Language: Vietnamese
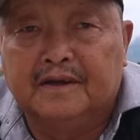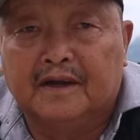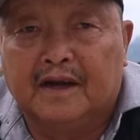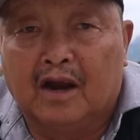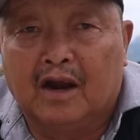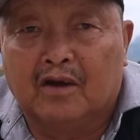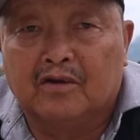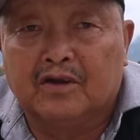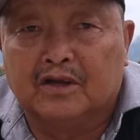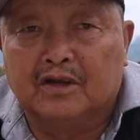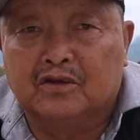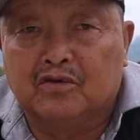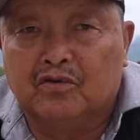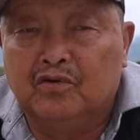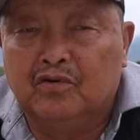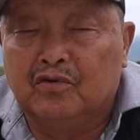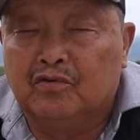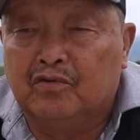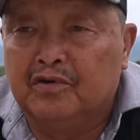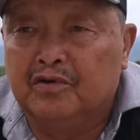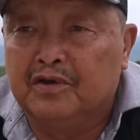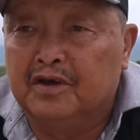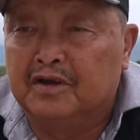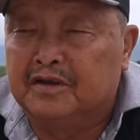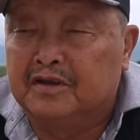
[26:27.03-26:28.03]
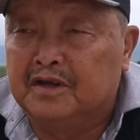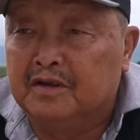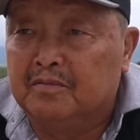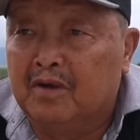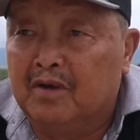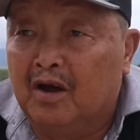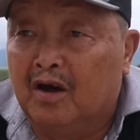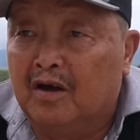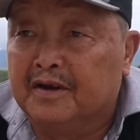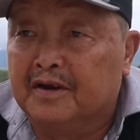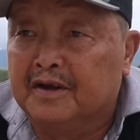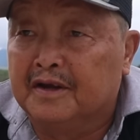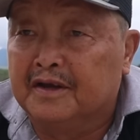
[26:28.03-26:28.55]
đó là tôi nuôi cười tìm
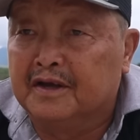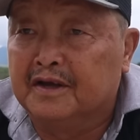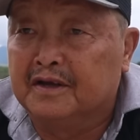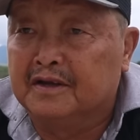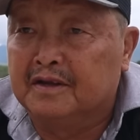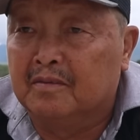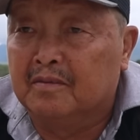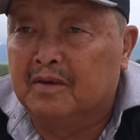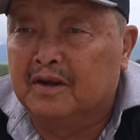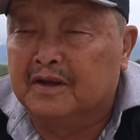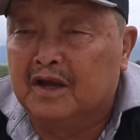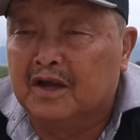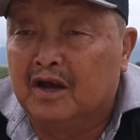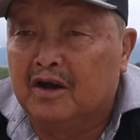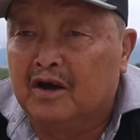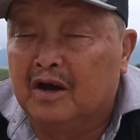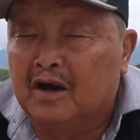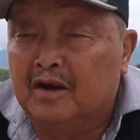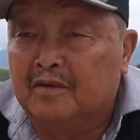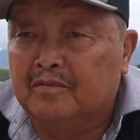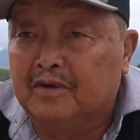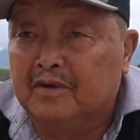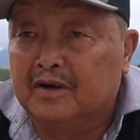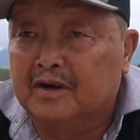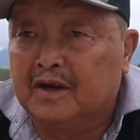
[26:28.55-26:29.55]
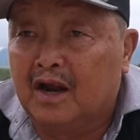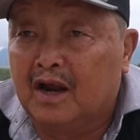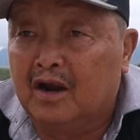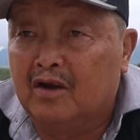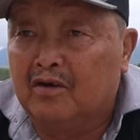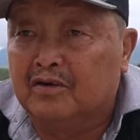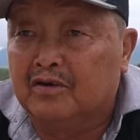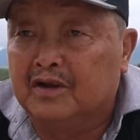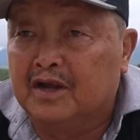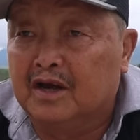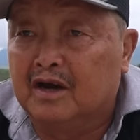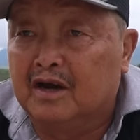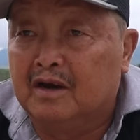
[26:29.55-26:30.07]
lò này tìm lò giờ mà đã
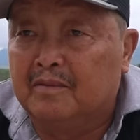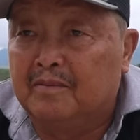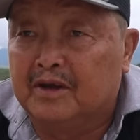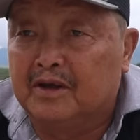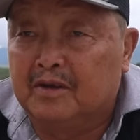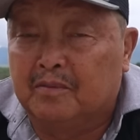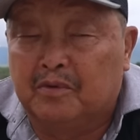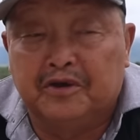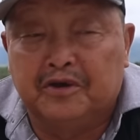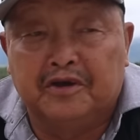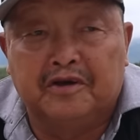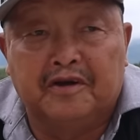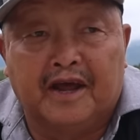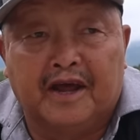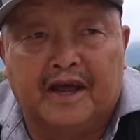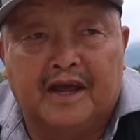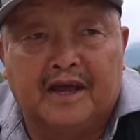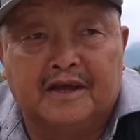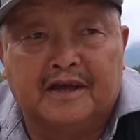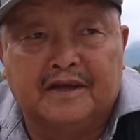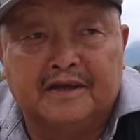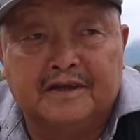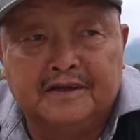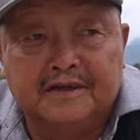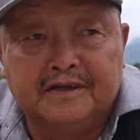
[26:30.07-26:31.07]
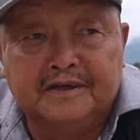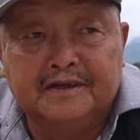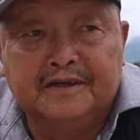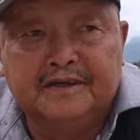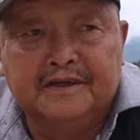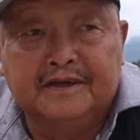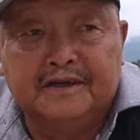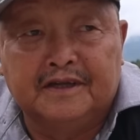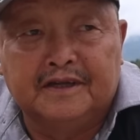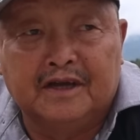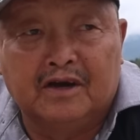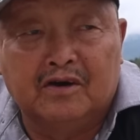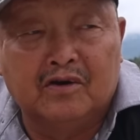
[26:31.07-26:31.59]
lâu thế người mà bây giờ này
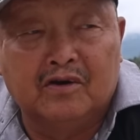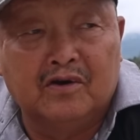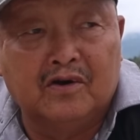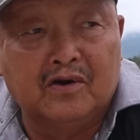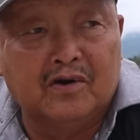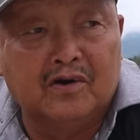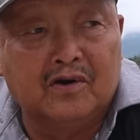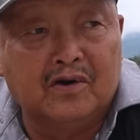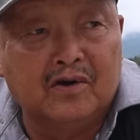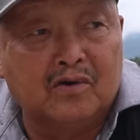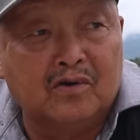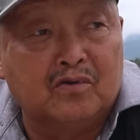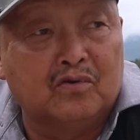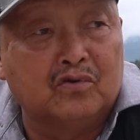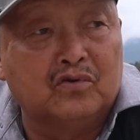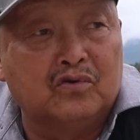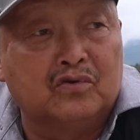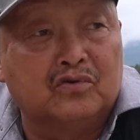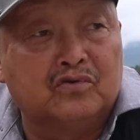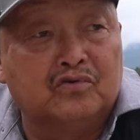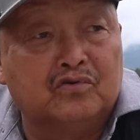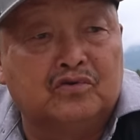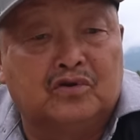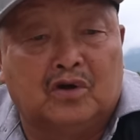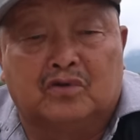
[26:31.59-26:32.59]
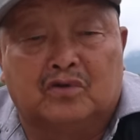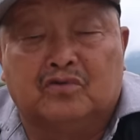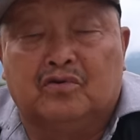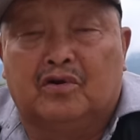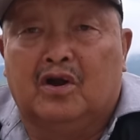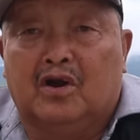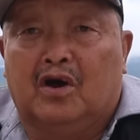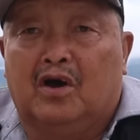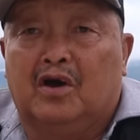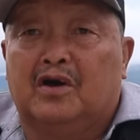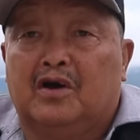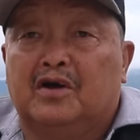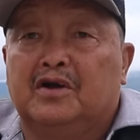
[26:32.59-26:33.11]
chứ cụ được tôi cho tôi
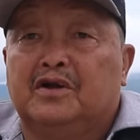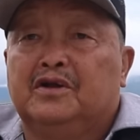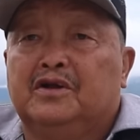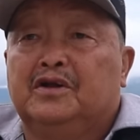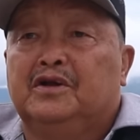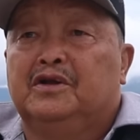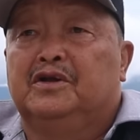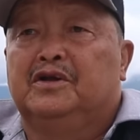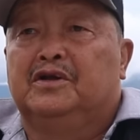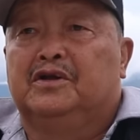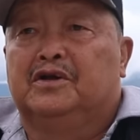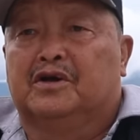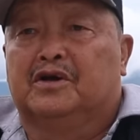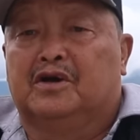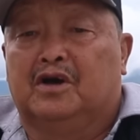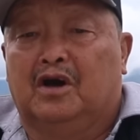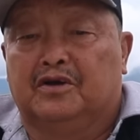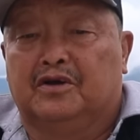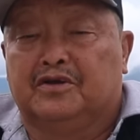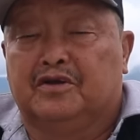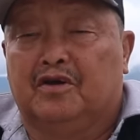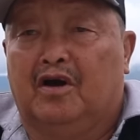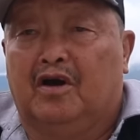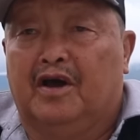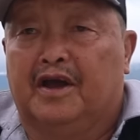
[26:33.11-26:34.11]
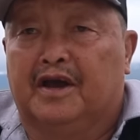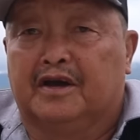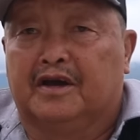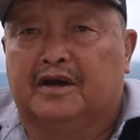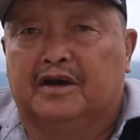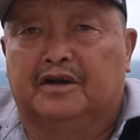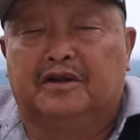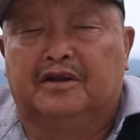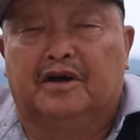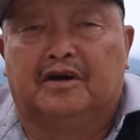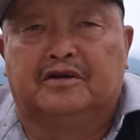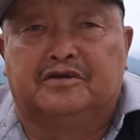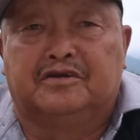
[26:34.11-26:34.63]
là có ấy
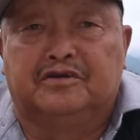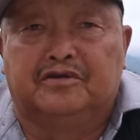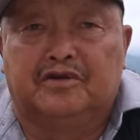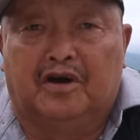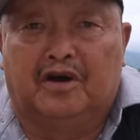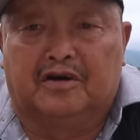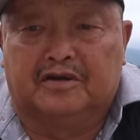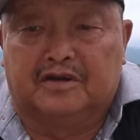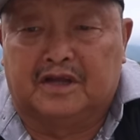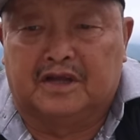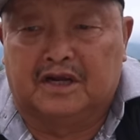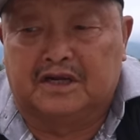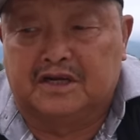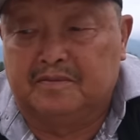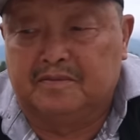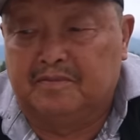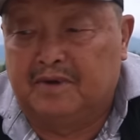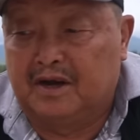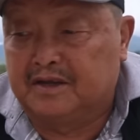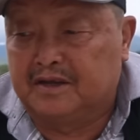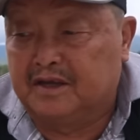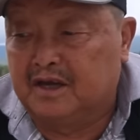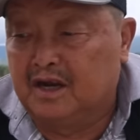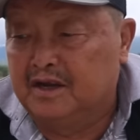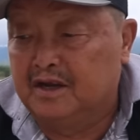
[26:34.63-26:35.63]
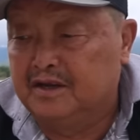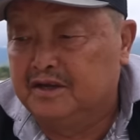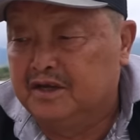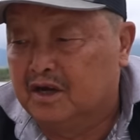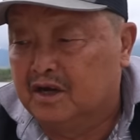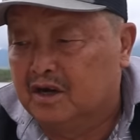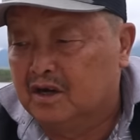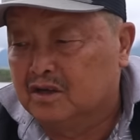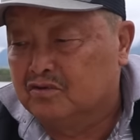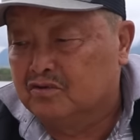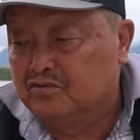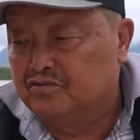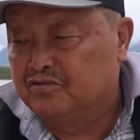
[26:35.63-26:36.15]
cần đó xứ nó ta chỉ mà chơi lấy
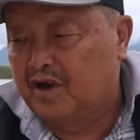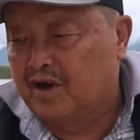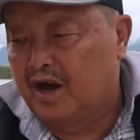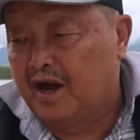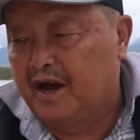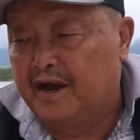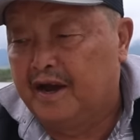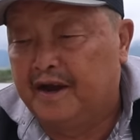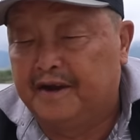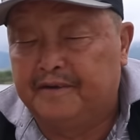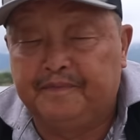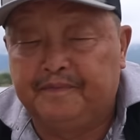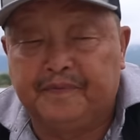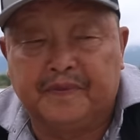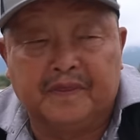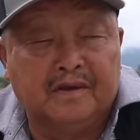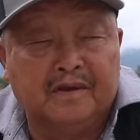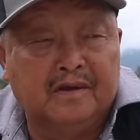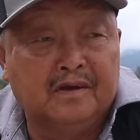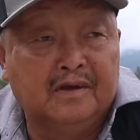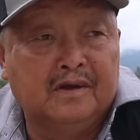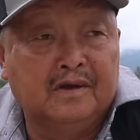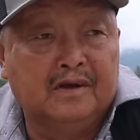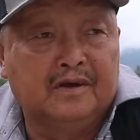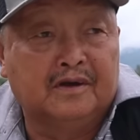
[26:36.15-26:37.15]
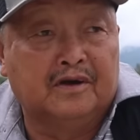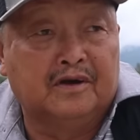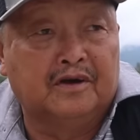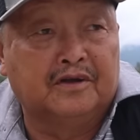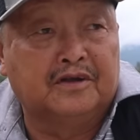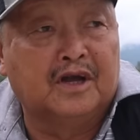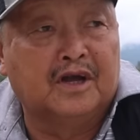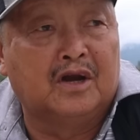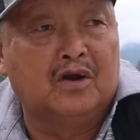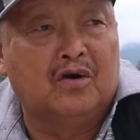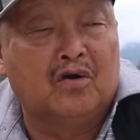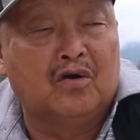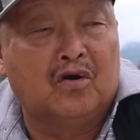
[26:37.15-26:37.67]
nhiệt có tôn tại người
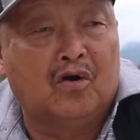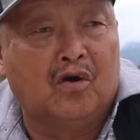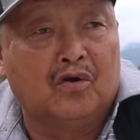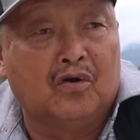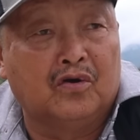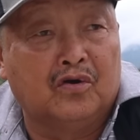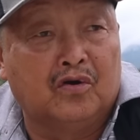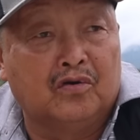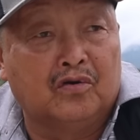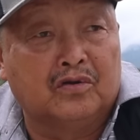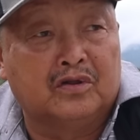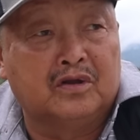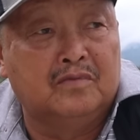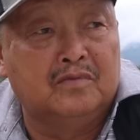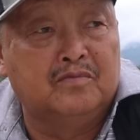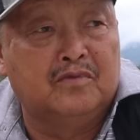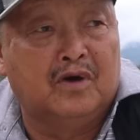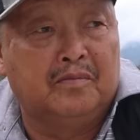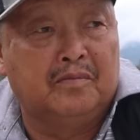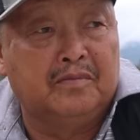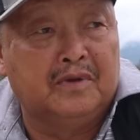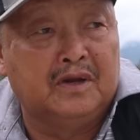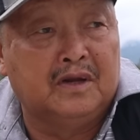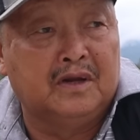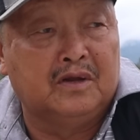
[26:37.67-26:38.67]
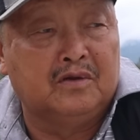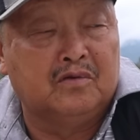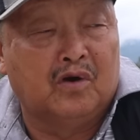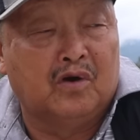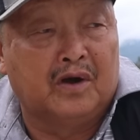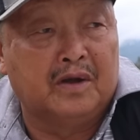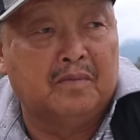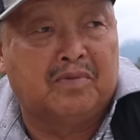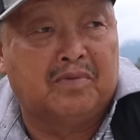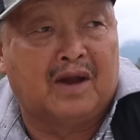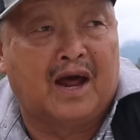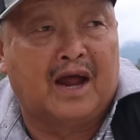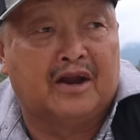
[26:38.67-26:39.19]
chơi đồ đồng con đồ tứ mua mì nhỏ
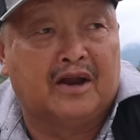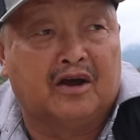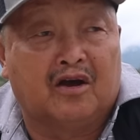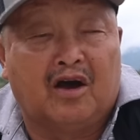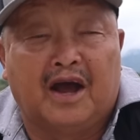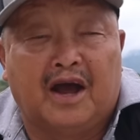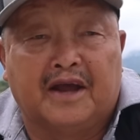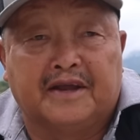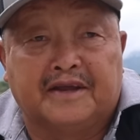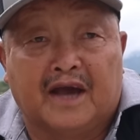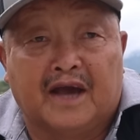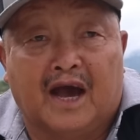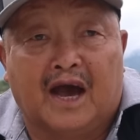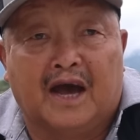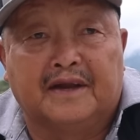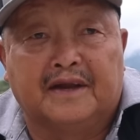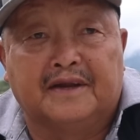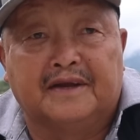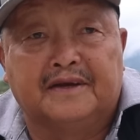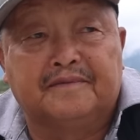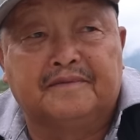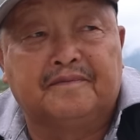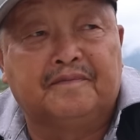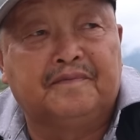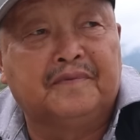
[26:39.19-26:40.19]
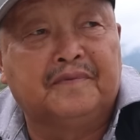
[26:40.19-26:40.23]
ít la là có hai trà này